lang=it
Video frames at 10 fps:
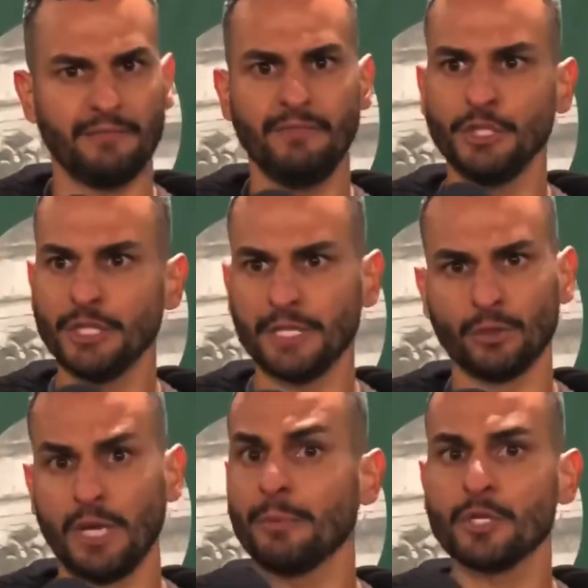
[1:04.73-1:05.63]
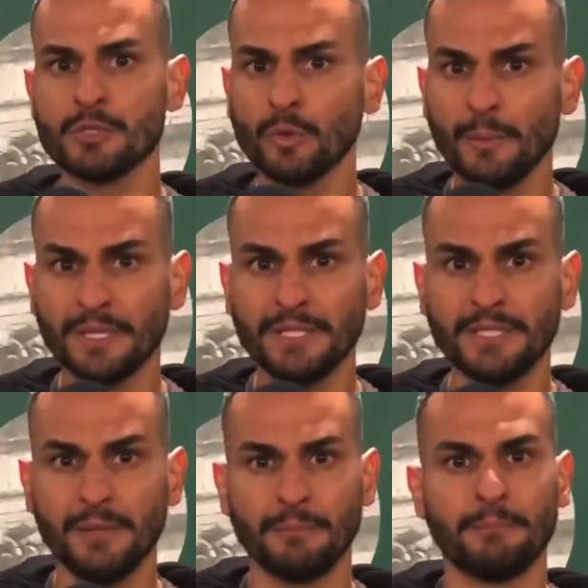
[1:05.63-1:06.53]
vincendo le prossime due
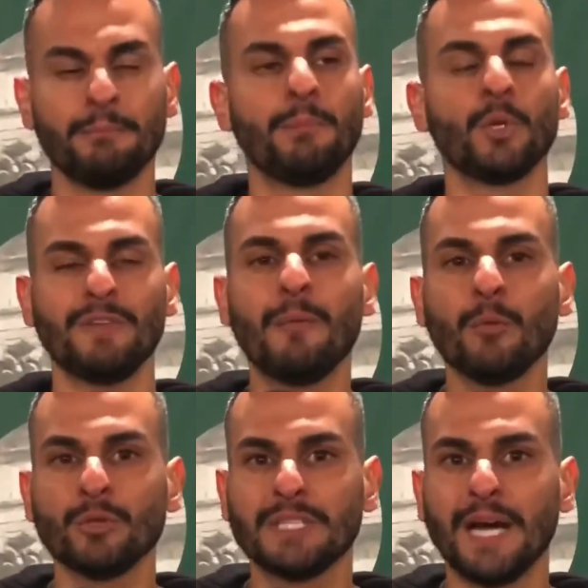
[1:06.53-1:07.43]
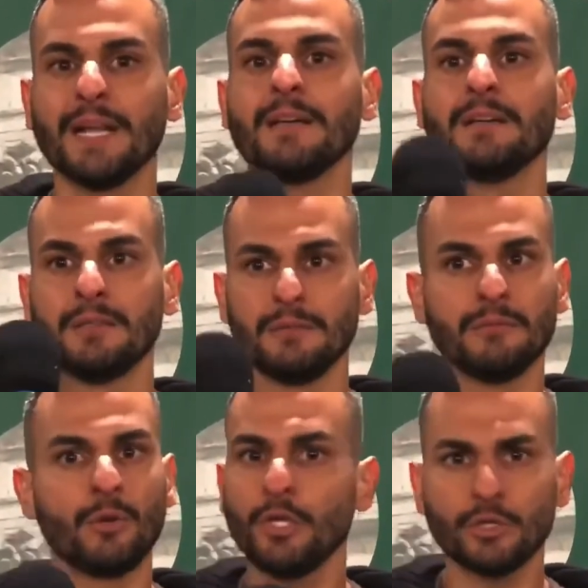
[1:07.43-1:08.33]
partite potevamo puntare,
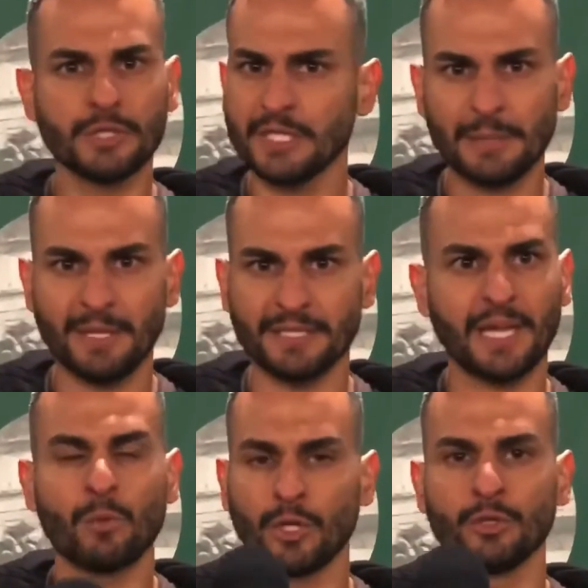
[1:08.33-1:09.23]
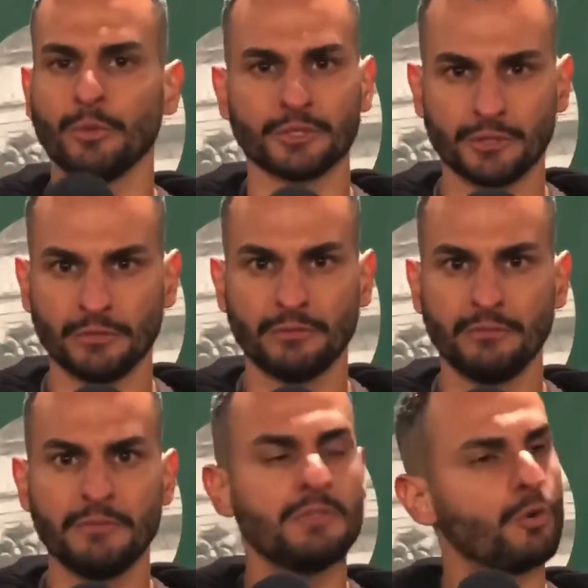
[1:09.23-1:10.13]
lo dico schiettamente, al quarto posto,
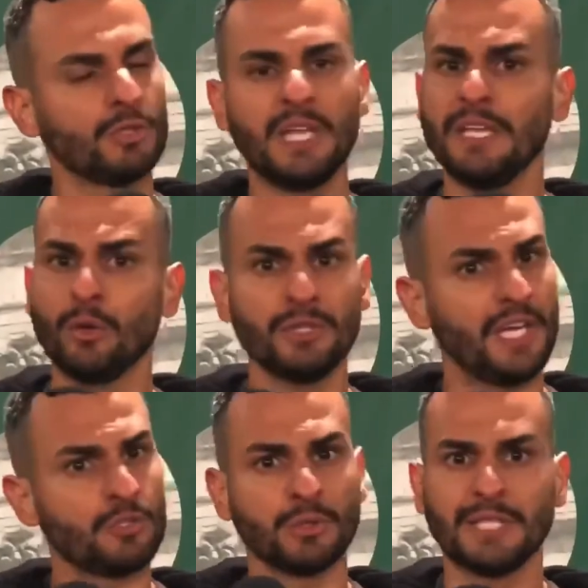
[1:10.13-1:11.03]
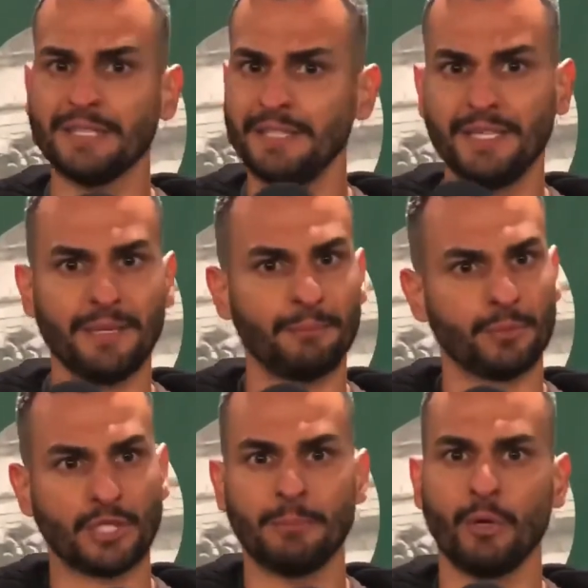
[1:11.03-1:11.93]
con dei, con dei risultati che
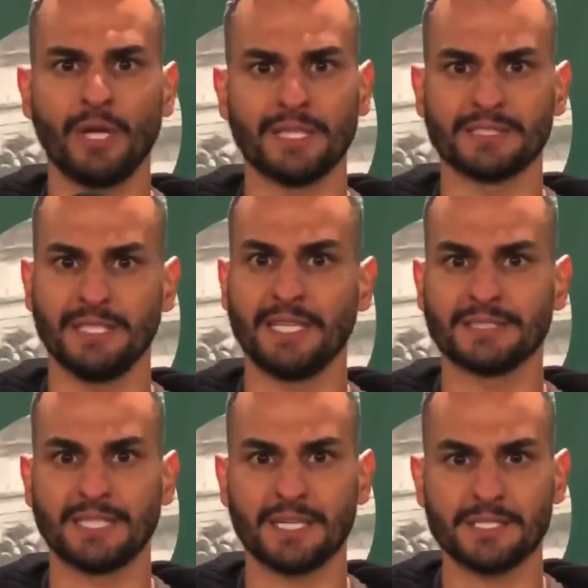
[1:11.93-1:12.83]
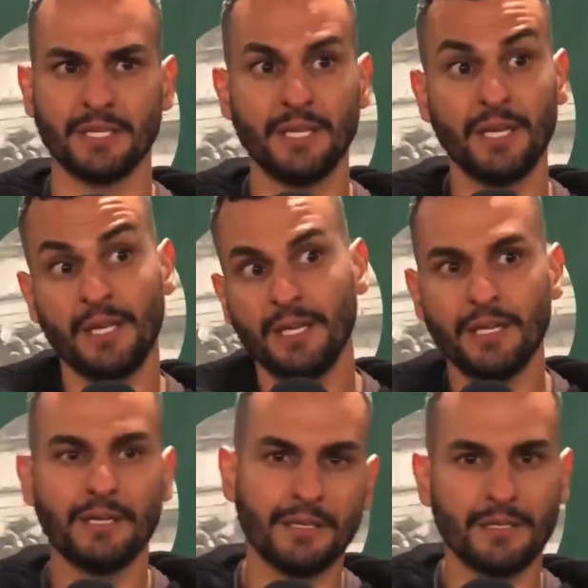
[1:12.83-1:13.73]
potrebbero incastrarsi.
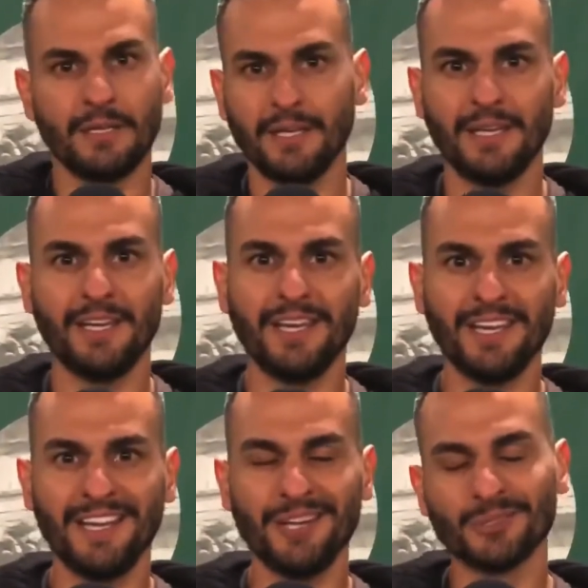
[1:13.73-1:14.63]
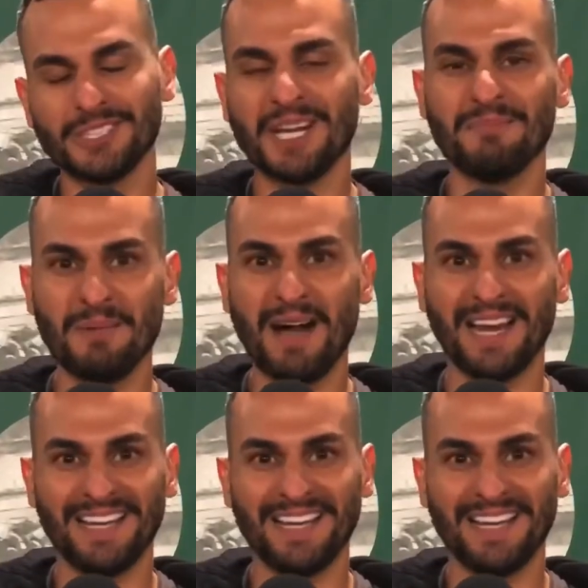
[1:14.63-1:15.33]
E non sarebbe male,